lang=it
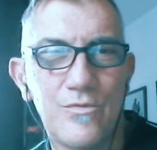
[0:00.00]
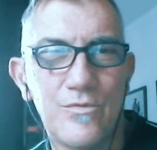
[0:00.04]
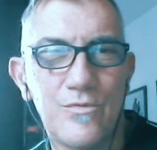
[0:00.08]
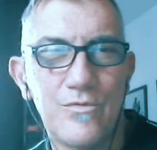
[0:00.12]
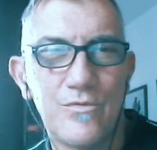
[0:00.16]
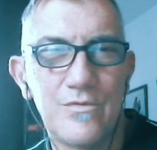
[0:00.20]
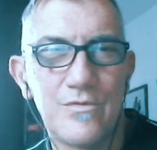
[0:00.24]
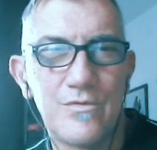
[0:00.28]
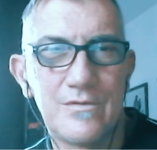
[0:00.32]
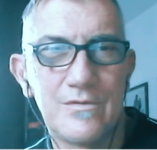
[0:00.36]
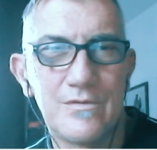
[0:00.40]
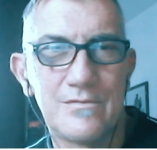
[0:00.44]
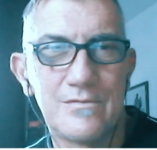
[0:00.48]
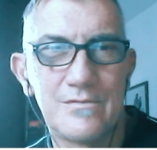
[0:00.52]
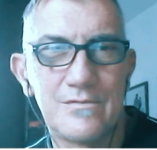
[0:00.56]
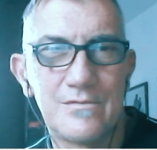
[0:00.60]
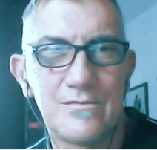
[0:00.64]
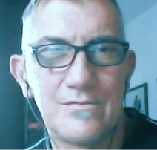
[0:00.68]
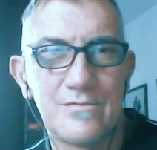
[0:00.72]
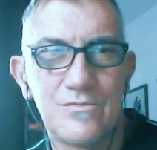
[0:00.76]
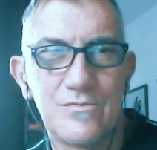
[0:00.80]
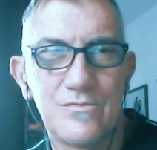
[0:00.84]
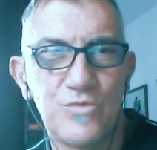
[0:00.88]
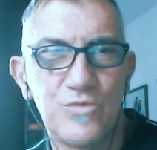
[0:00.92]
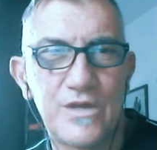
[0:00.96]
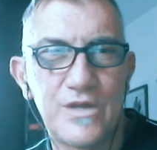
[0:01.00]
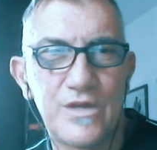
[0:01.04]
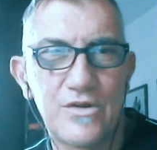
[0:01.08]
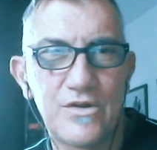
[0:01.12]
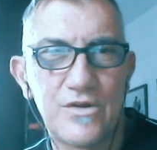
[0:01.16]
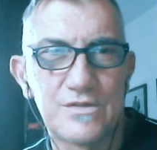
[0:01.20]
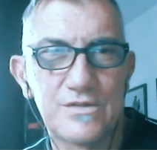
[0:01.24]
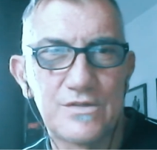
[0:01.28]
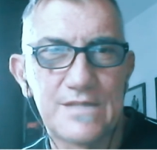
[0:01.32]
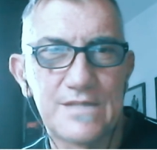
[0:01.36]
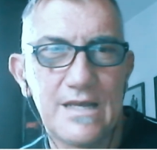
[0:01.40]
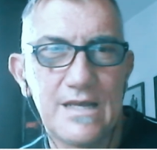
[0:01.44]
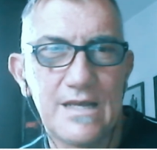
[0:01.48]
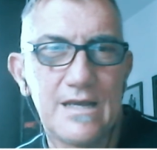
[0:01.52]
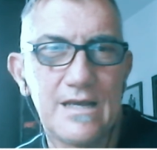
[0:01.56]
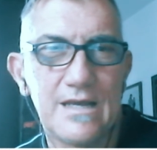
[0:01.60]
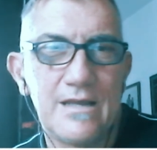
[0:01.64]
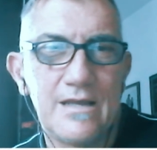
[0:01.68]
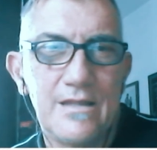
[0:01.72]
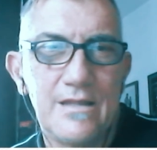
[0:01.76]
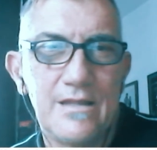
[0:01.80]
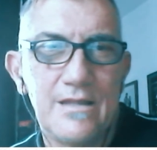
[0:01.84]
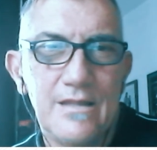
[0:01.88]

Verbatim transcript: un, una rosa